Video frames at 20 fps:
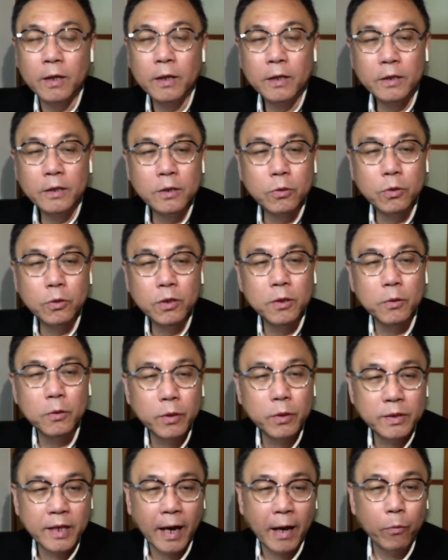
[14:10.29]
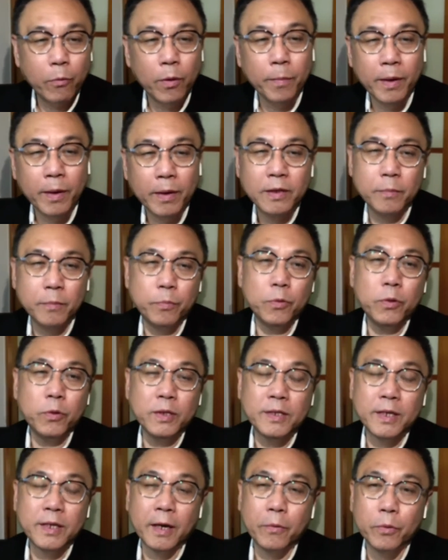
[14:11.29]
你说你会踩我吗？你不会
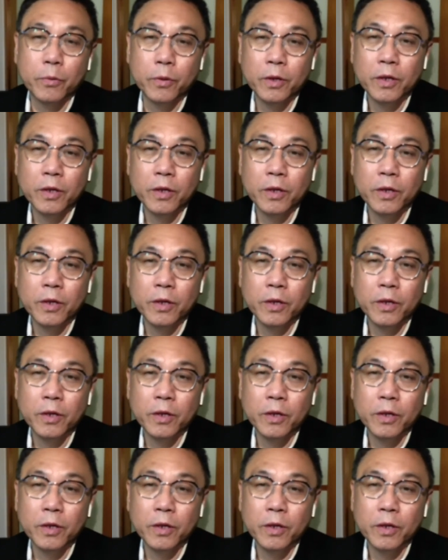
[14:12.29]
踩我。